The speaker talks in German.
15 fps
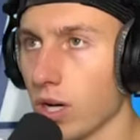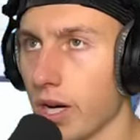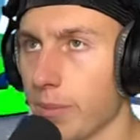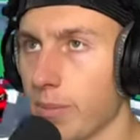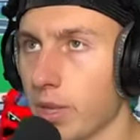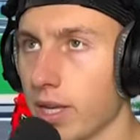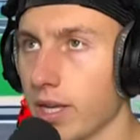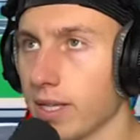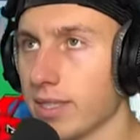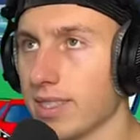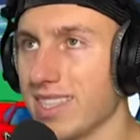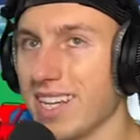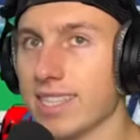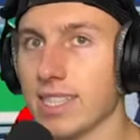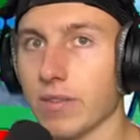haben.
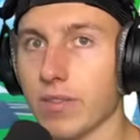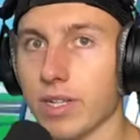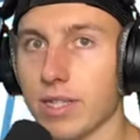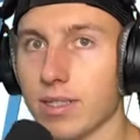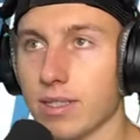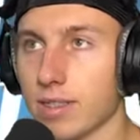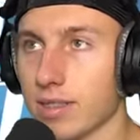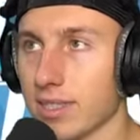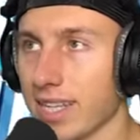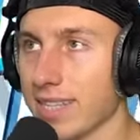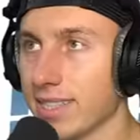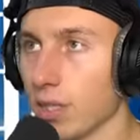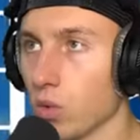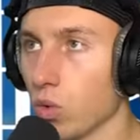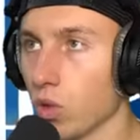Sehr, sehr wild. Sehr,
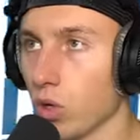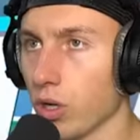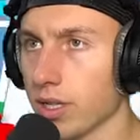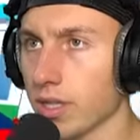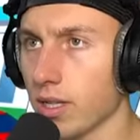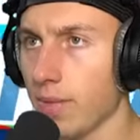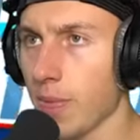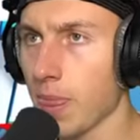sehr gut, Leute.